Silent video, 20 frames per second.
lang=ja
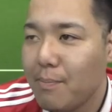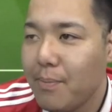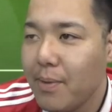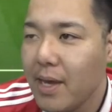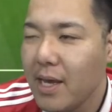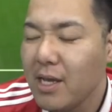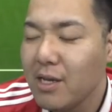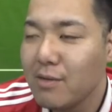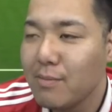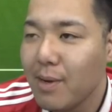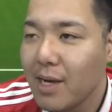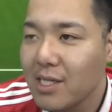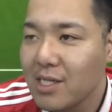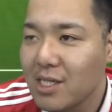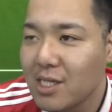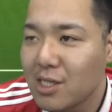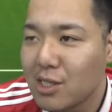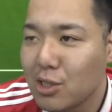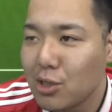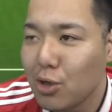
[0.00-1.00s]
ベイルマジ
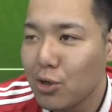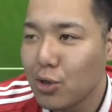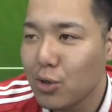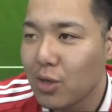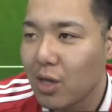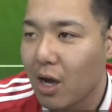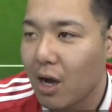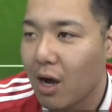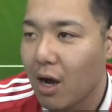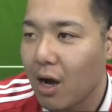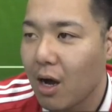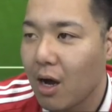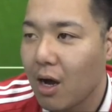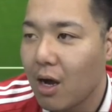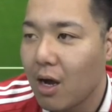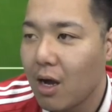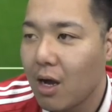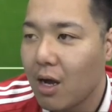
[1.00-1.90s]
で強いよな。